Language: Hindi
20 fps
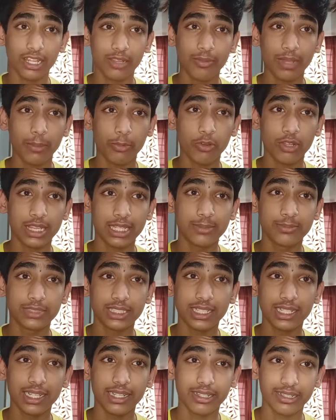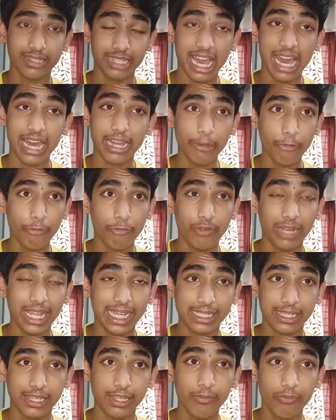अब आपको सैमसंग के सारे
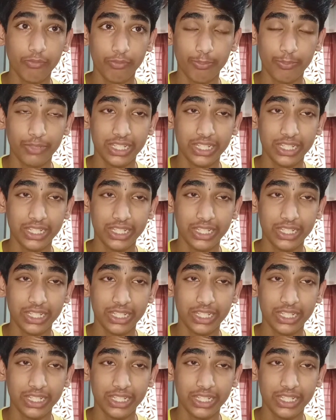फ्लैक्सिप